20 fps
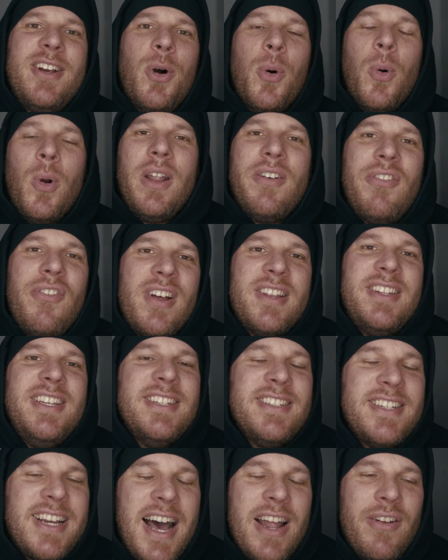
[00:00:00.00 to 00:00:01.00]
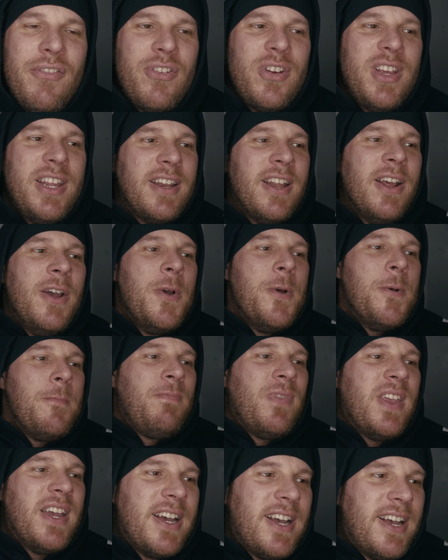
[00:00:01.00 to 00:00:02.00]
Kohle verdienen kann für ihn.
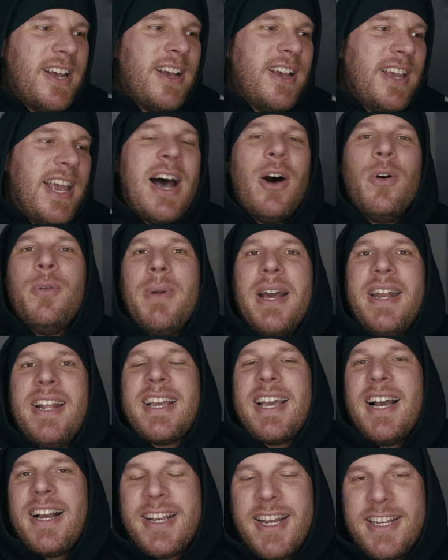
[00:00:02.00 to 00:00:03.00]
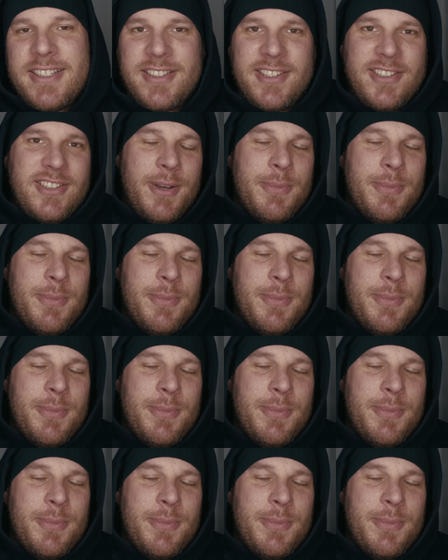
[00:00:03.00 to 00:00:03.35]
Äh, ja, und meine Krankheit sich